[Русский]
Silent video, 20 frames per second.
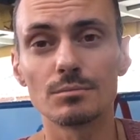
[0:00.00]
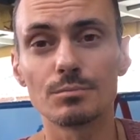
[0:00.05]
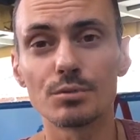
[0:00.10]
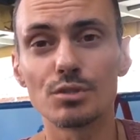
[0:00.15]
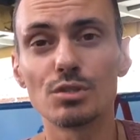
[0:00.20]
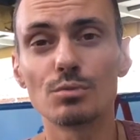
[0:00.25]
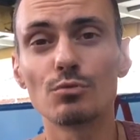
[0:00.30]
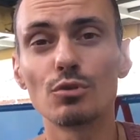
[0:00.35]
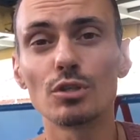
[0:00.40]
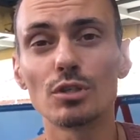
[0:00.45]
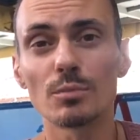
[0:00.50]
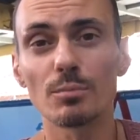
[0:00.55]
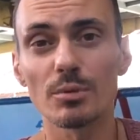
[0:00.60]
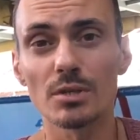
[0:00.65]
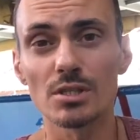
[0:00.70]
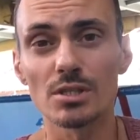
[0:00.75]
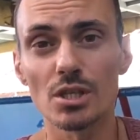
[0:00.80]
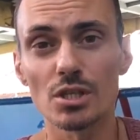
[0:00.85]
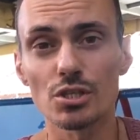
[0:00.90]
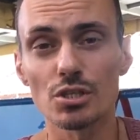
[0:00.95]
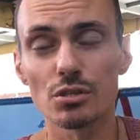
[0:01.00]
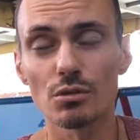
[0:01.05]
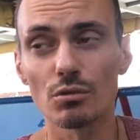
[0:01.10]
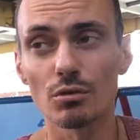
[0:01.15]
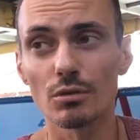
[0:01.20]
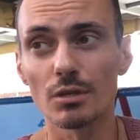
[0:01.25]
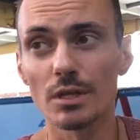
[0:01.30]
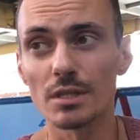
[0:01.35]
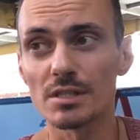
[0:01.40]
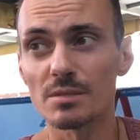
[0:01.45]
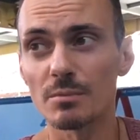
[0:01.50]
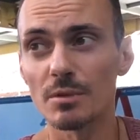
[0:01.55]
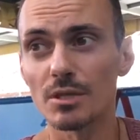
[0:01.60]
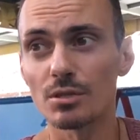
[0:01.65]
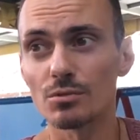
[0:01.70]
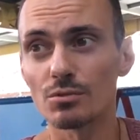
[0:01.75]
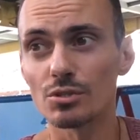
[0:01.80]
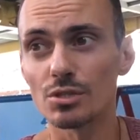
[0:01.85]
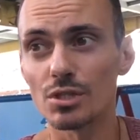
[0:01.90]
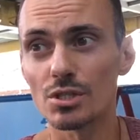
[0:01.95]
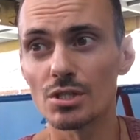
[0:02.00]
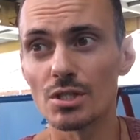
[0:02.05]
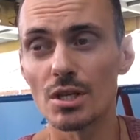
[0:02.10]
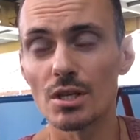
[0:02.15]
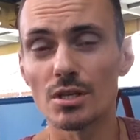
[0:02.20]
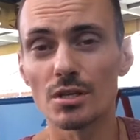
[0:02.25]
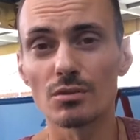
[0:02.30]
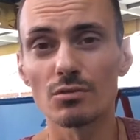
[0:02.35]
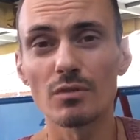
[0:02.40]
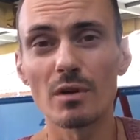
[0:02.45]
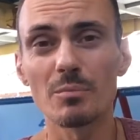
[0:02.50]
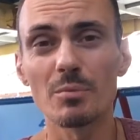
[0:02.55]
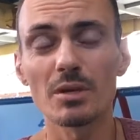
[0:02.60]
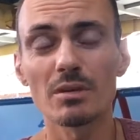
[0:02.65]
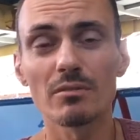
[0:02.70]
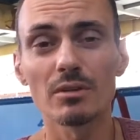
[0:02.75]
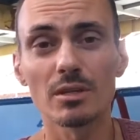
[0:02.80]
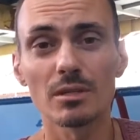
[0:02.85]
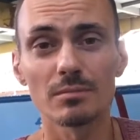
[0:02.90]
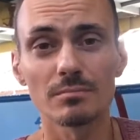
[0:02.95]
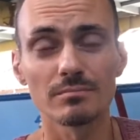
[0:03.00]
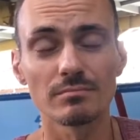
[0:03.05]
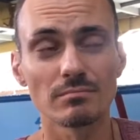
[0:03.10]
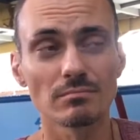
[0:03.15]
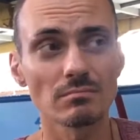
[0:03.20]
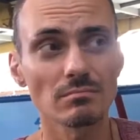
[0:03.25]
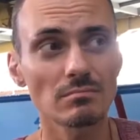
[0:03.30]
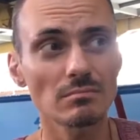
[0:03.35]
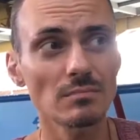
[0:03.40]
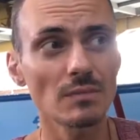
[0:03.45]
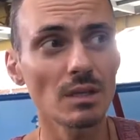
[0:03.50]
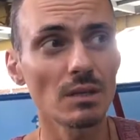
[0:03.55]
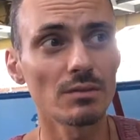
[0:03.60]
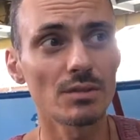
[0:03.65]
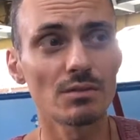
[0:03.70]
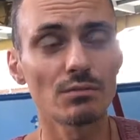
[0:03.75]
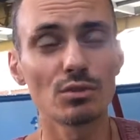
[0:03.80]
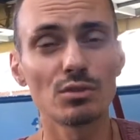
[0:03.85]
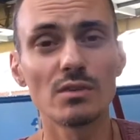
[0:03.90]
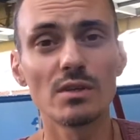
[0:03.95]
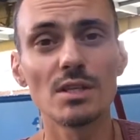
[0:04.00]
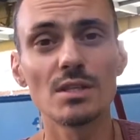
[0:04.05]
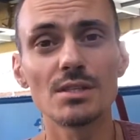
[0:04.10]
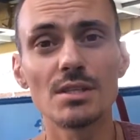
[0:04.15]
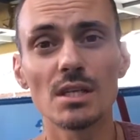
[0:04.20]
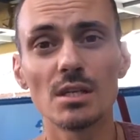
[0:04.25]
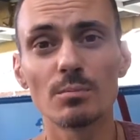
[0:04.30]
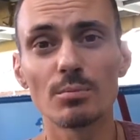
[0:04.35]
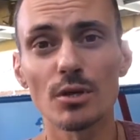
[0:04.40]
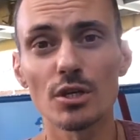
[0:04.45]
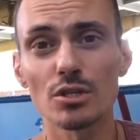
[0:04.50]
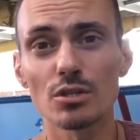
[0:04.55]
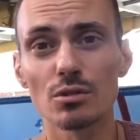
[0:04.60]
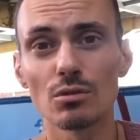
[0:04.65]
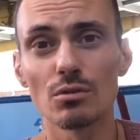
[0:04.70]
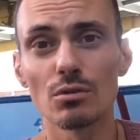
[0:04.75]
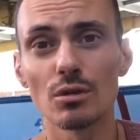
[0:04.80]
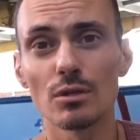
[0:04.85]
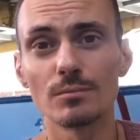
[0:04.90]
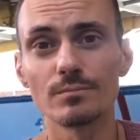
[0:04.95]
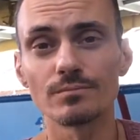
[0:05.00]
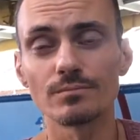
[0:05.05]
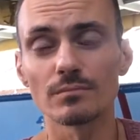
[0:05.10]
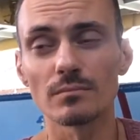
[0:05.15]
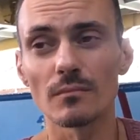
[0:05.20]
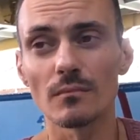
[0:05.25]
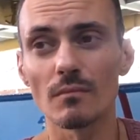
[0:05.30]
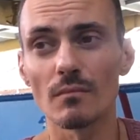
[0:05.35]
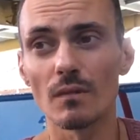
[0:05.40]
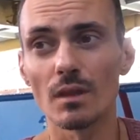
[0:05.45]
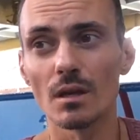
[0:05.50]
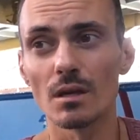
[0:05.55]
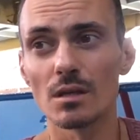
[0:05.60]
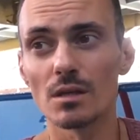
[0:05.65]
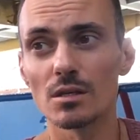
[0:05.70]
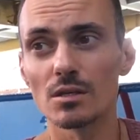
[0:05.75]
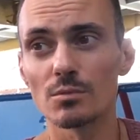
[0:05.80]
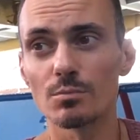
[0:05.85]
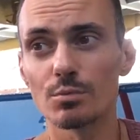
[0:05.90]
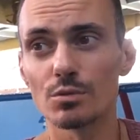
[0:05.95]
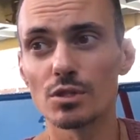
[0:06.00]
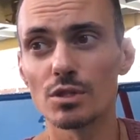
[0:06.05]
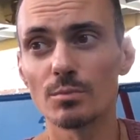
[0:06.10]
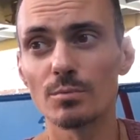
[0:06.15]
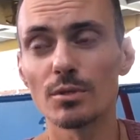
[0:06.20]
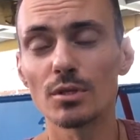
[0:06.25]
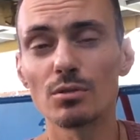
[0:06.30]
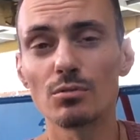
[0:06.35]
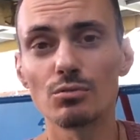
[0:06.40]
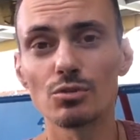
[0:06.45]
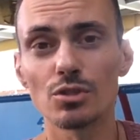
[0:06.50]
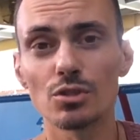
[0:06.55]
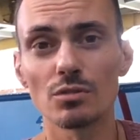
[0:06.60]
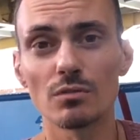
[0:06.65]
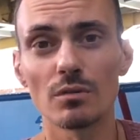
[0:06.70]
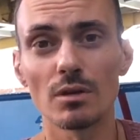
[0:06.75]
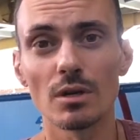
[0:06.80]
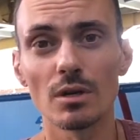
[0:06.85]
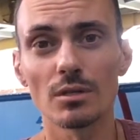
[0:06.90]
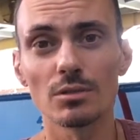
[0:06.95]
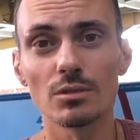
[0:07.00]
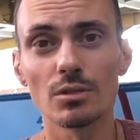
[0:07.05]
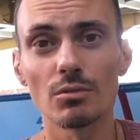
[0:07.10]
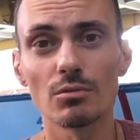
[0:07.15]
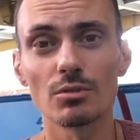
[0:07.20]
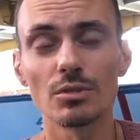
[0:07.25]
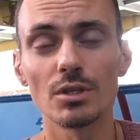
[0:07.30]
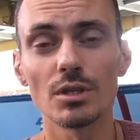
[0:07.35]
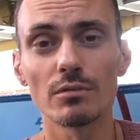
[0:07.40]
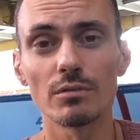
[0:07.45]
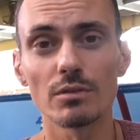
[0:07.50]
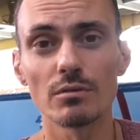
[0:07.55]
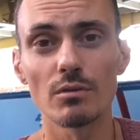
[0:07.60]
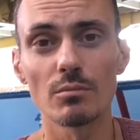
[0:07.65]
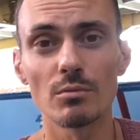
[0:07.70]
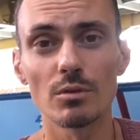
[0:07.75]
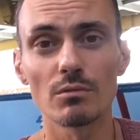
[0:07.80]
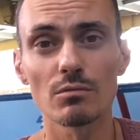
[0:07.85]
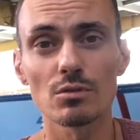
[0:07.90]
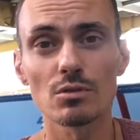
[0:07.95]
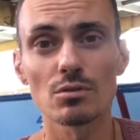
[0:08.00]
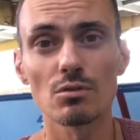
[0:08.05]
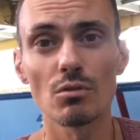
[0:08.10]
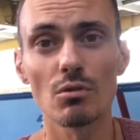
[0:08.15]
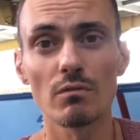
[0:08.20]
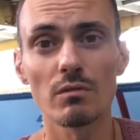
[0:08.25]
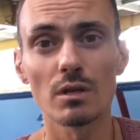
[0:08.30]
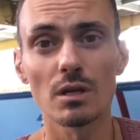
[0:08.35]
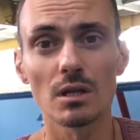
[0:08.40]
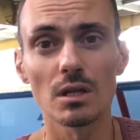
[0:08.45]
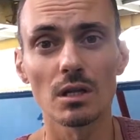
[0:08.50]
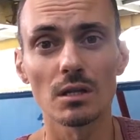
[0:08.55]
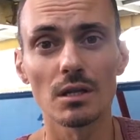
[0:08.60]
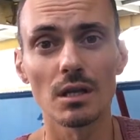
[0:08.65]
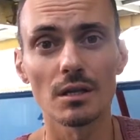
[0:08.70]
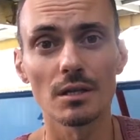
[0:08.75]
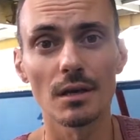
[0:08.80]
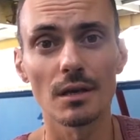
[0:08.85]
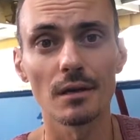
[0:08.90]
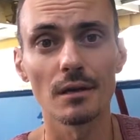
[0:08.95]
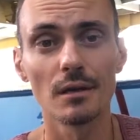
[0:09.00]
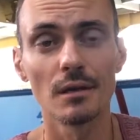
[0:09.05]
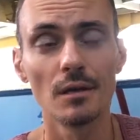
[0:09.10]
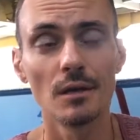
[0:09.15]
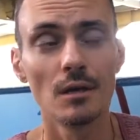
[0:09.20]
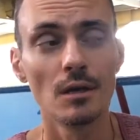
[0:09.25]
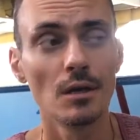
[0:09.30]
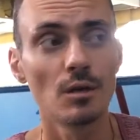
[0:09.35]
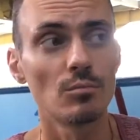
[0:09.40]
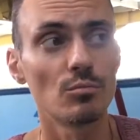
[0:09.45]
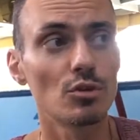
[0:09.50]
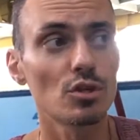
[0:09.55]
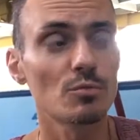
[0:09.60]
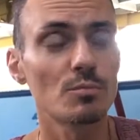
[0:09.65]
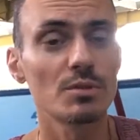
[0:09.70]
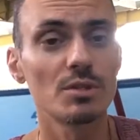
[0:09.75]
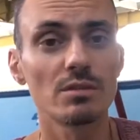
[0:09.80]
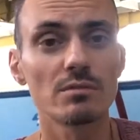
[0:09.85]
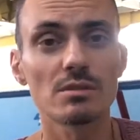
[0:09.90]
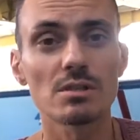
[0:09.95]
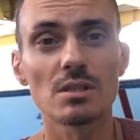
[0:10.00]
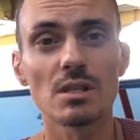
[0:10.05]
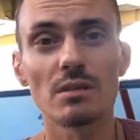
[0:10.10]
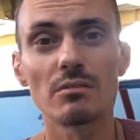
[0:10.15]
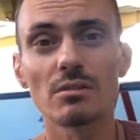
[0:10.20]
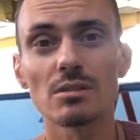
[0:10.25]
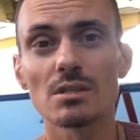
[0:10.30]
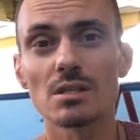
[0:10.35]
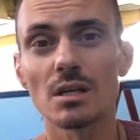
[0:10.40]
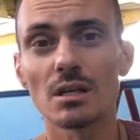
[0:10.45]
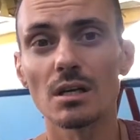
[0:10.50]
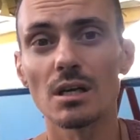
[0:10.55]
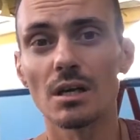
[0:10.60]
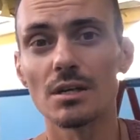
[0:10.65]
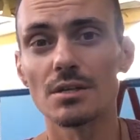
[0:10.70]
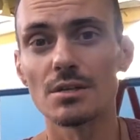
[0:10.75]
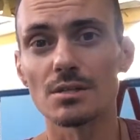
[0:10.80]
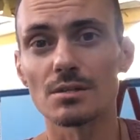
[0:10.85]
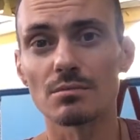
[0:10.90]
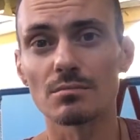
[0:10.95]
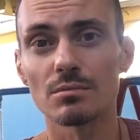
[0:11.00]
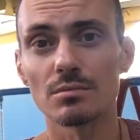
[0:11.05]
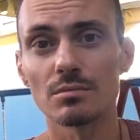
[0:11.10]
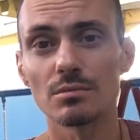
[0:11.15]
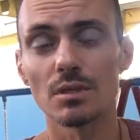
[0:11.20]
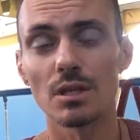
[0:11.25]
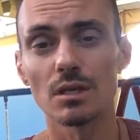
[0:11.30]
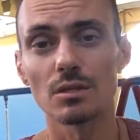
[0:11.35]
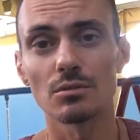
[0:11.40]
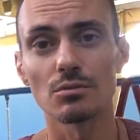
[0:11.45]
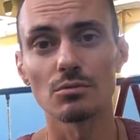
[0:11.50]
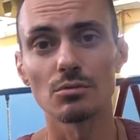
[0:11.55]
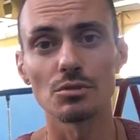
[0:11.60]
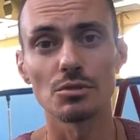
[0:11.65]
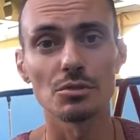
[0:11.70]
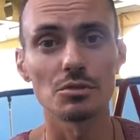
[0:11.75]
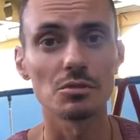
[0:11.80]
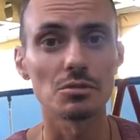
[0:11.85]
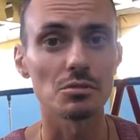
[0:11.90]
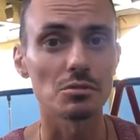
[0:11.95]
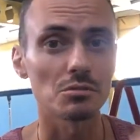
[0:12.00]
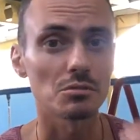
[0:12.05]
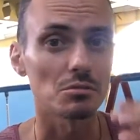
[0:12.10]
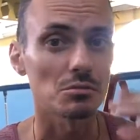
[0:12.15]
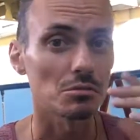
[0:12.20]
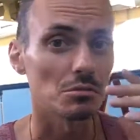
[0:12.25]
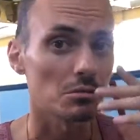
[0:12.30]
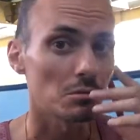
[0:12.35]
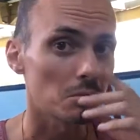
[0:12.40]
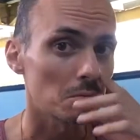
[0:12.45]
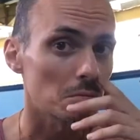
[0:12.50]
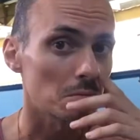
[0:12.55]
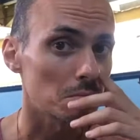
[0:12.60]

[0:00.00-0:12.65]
почему это произошло, да, с моей точки зрения? Ну, во-первых, всего две недели прошло э, после предыдущего трехдневного моего сухого голодания. Может быть, не восстановился организм, да, то есть э,